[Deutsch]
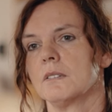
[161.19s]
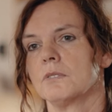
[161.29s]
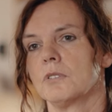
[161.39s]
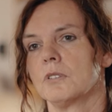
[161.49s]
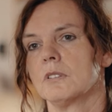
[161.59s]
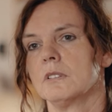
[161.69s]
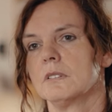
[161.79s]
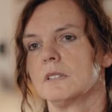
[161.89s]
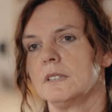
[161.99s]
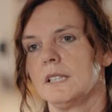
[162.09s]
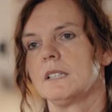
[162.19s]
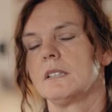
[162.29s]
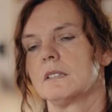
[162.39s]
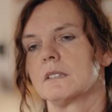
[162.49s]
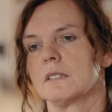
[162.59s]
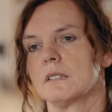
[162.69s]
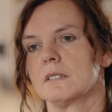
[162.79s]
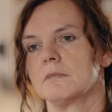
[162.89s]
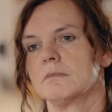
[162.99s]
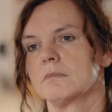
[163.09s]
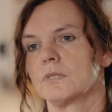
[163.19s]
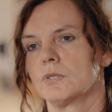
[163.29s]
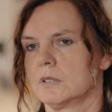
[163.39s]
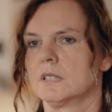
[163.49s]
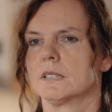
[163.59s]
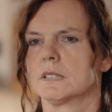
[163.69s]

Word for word: wo nicht ähm, gut